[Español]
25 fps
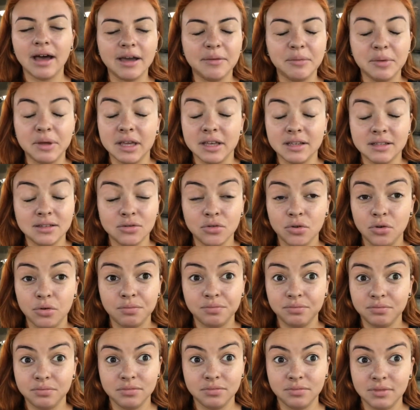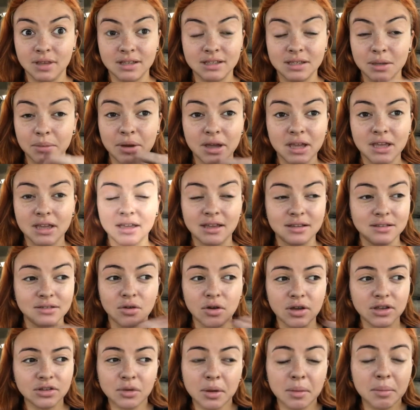A mí eso, ese eso,
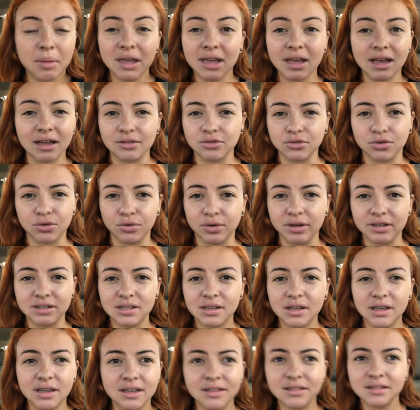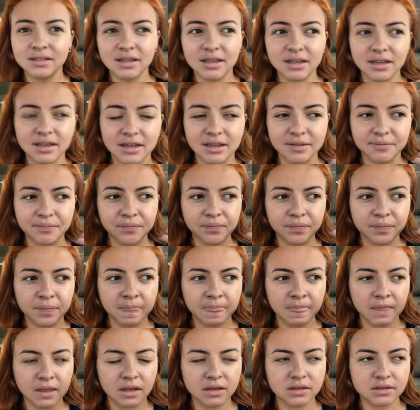eso a mí me encantó. Ese, ese,
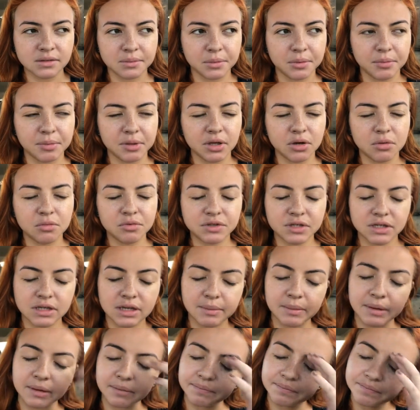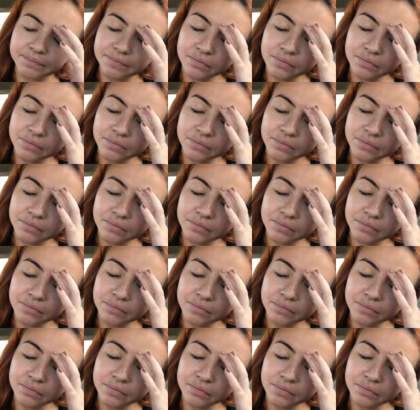se me olvida cómo se llama.